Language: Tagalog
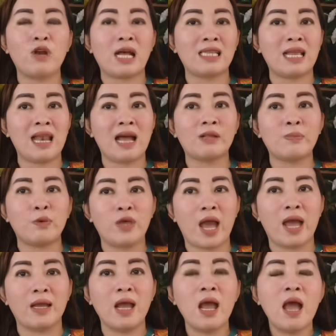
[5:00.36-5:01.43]
po natin lahat po
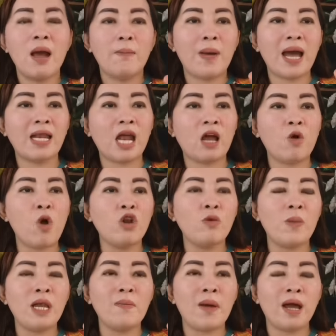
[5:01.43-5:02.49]
yan. Para kung
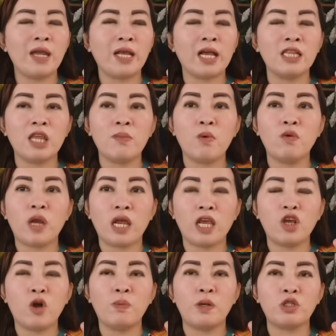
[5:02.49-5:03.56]
ano man ang mga negatibong
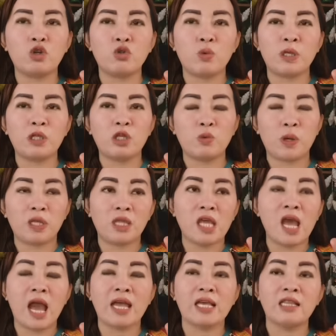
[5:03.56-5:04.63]
nahigop nitong
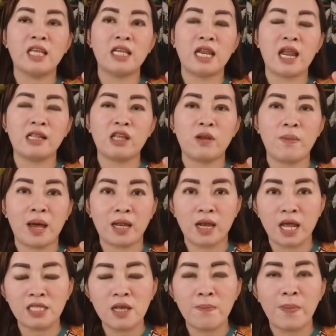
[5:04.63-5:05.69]
2020 ay hindi na natin
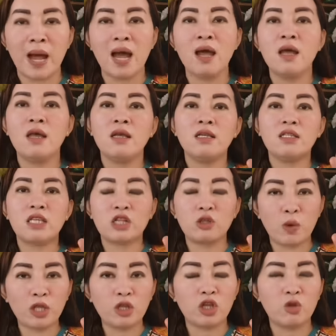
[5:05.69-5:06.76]
maranasan pa sa
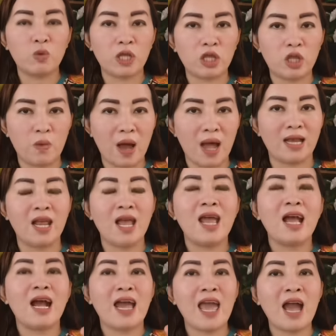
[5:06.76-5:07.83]
2021.
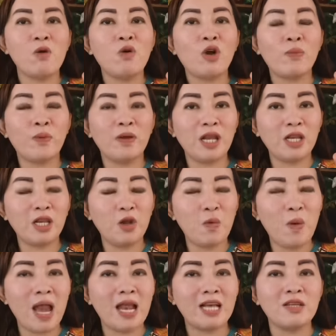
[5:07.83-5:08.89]
Kaya kung kayo po
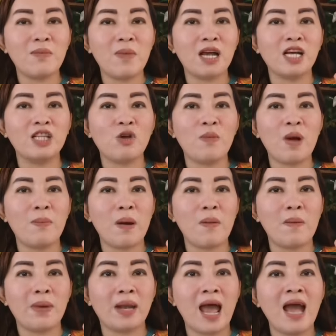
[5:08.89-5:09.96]
naniniwala sa mga ganitong mga
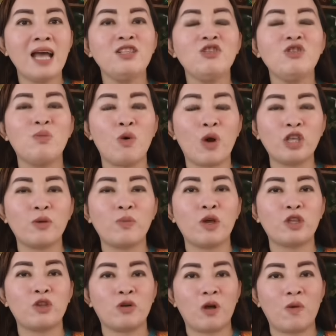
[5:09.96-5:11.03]
pamamaraan, subukan nyo po
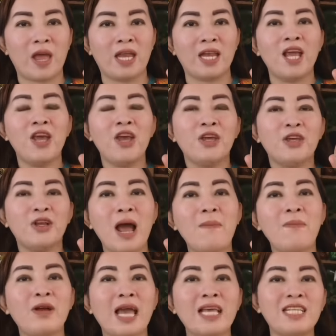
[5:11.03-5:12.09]
itong gawin. Yun
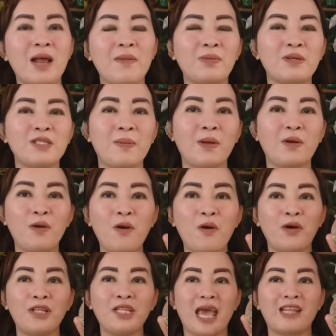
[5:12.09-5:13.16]
lang po guys. Salamat po sa
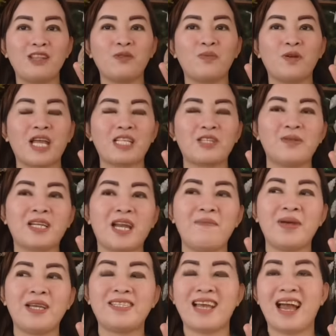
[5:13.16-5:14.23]
panonood. And don't forget to subscribe
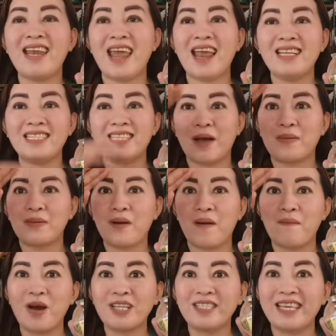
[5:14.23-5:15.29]
my channel. Salamat
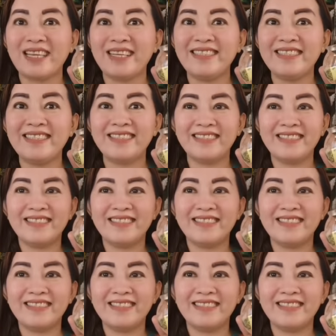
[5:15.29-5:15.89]
mga bossing!